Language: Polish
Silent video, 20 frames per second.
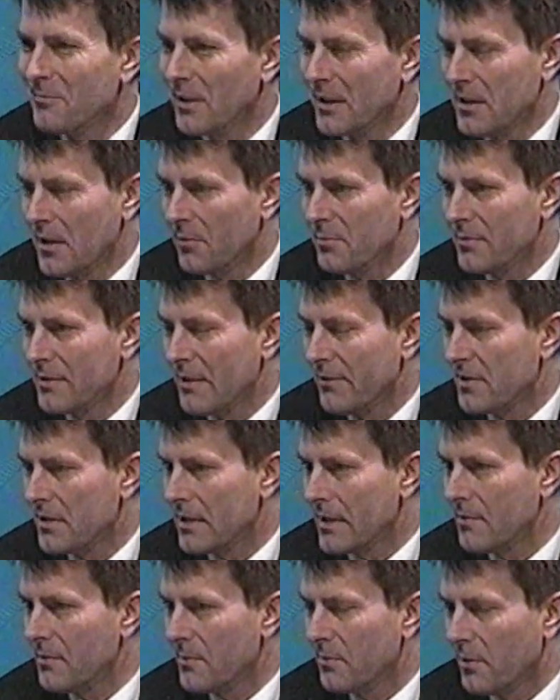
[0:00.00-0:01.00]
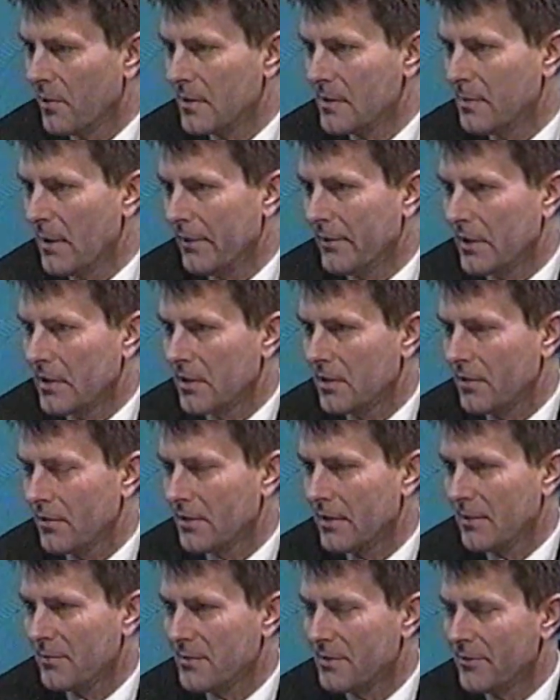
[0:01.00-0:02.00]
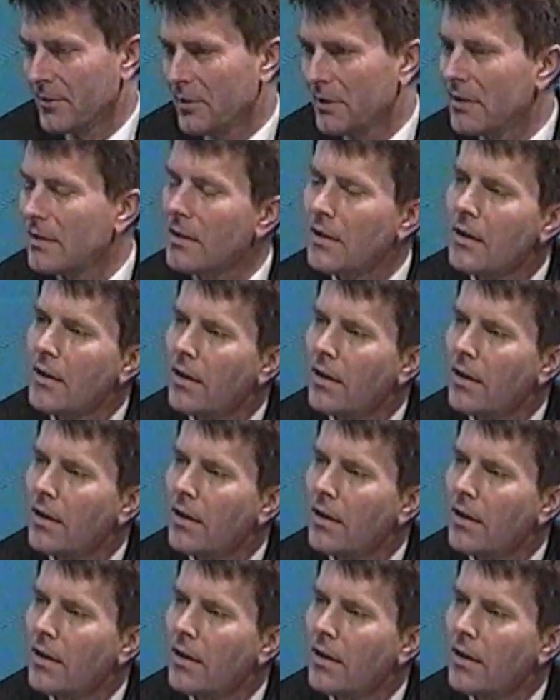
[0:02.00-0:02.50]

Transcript: bo chciałbym ze wszystkimi porozmawiać. Ktoś tam dzwoni,